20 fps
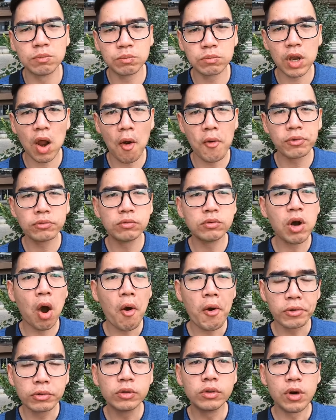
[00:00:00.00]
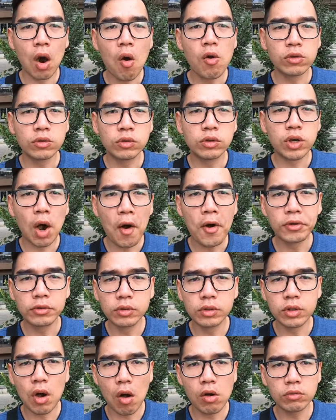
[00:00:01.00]
所以酸菜是只有酸，没
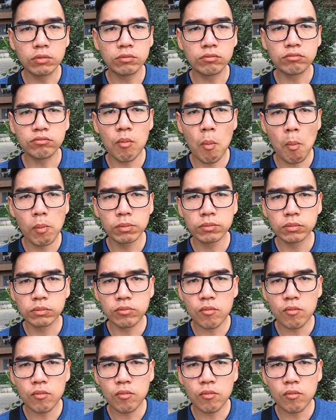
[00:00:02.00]
有咸，没有甜。